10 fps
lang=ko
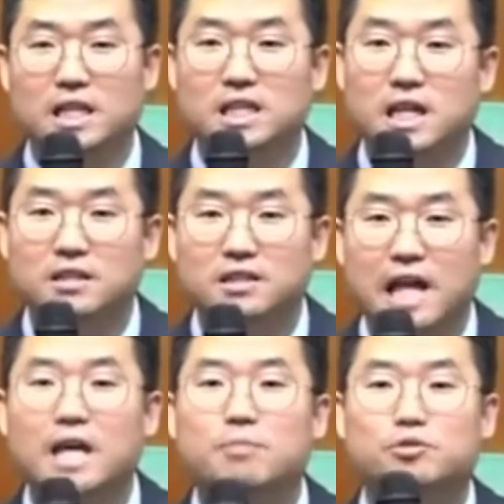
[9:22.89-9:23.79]

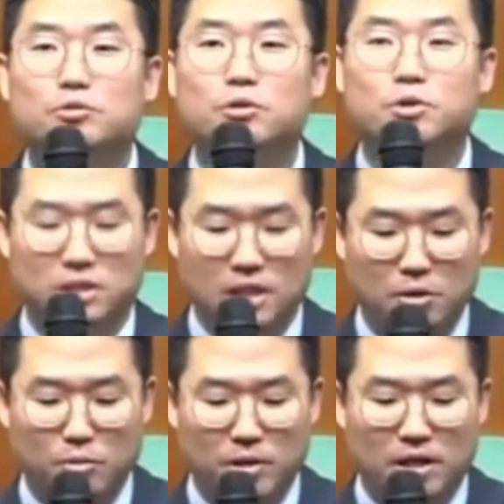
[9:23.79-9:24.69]
이제는 내 입술로
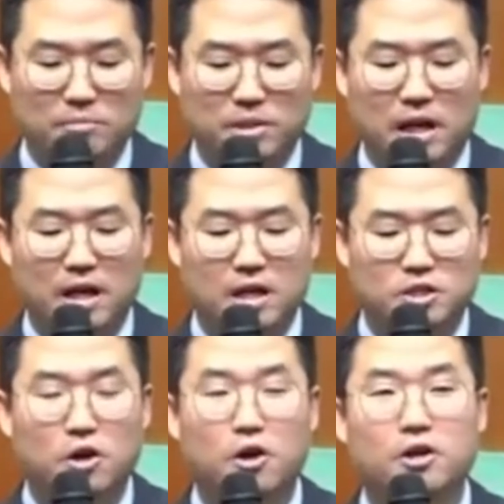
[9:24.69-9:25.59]
신앙 고백을 합니다.
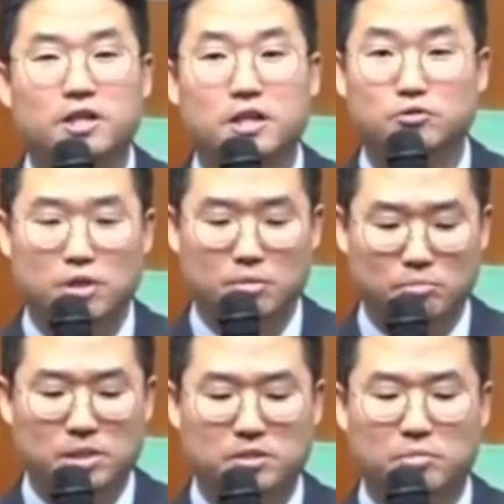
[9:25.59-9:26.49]
저
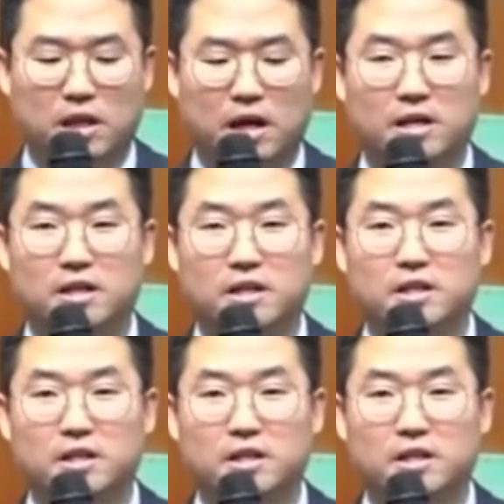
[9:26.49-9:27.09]
예수님 믿습니다.